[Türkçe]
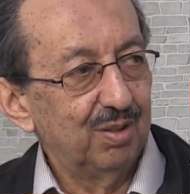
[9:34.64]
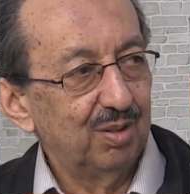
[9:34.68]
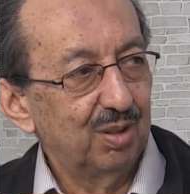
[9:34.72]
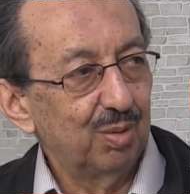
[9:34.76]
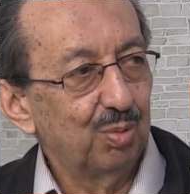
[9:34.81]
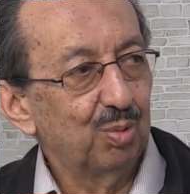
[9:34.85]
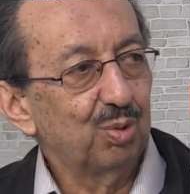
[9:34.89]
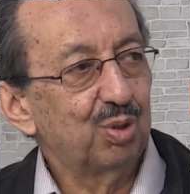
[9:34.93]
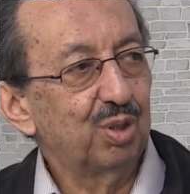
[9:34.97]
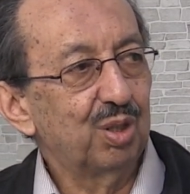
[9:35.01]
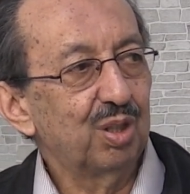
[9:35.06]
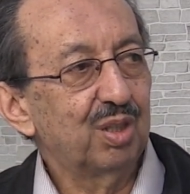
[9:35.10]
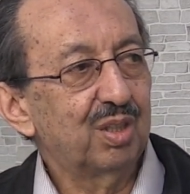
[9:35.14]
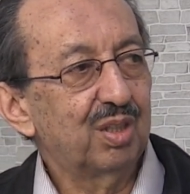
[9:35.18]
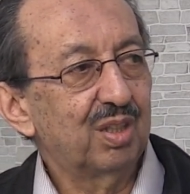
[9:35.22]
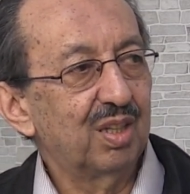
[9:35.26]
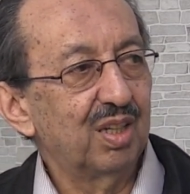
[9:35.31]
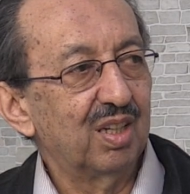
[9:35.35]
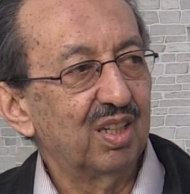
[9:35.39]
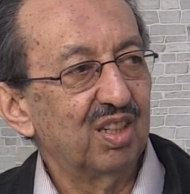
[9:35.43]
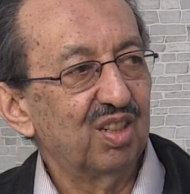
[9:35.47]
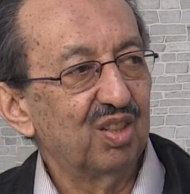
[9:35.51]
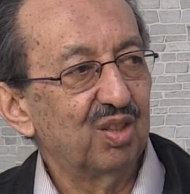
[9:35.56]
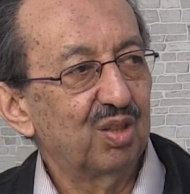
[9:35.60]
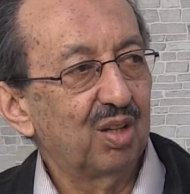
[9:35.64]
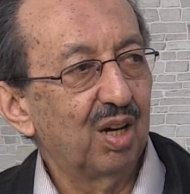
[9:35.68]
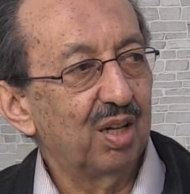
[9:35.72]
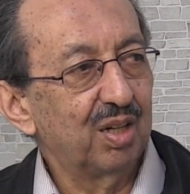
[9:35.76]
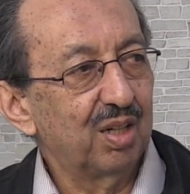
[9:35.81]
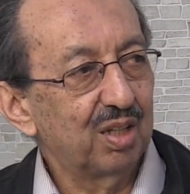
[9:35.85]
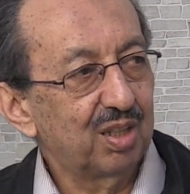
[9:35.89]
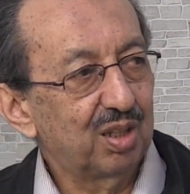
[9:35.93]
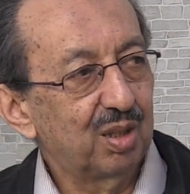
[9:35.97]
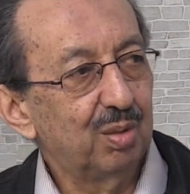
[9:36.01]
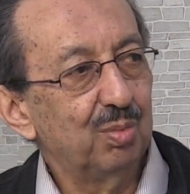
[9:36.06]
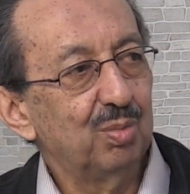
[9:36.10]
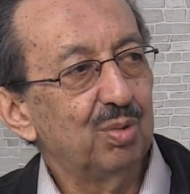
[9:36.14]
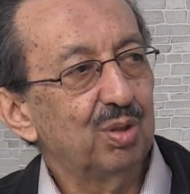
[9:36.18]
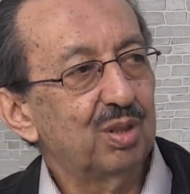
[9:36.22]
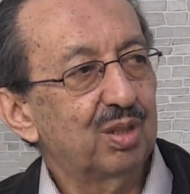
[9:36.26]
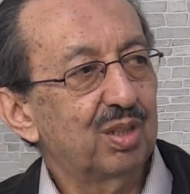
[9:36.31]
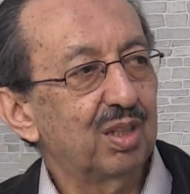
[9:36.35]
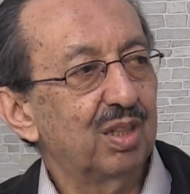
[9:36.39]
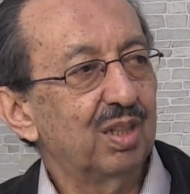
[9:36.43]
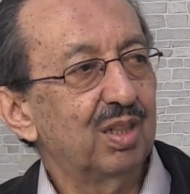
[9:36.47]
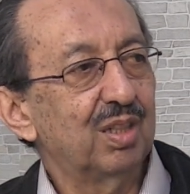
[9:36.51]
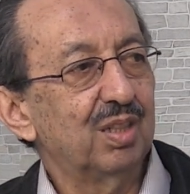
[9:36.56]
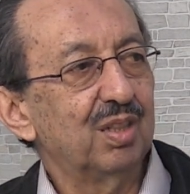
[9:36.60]
İşte bu sikke, kainat
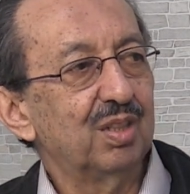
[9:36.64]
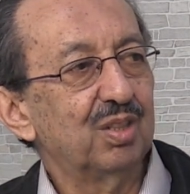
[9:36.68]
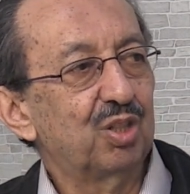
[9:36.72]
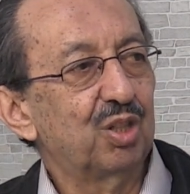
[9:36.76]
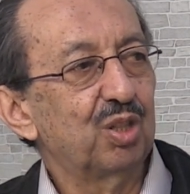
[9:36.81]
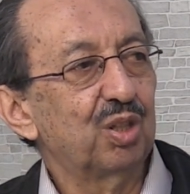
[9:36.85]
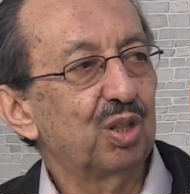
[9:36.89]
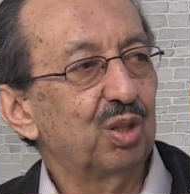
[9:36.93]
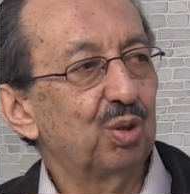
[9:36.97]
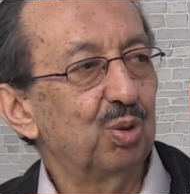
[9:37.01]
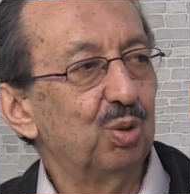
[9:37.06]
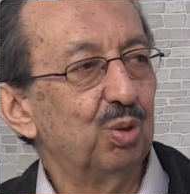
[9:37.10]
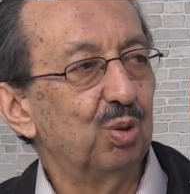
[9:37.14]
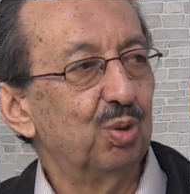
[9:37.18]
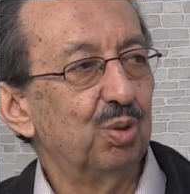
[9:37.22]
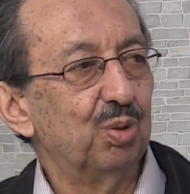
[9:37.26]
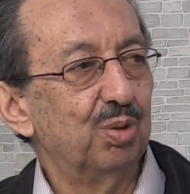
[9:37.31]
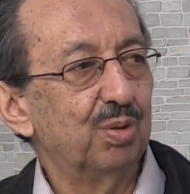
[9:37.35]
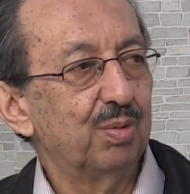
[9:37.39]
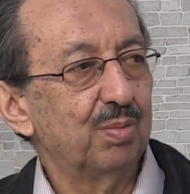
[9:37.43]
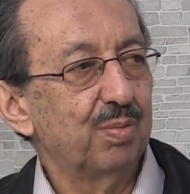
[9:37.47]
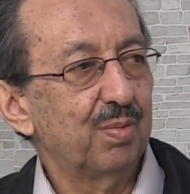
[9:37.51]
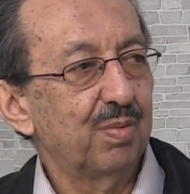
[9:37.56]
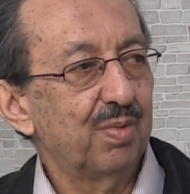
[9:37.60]
kiminse çiçek onun. Amin.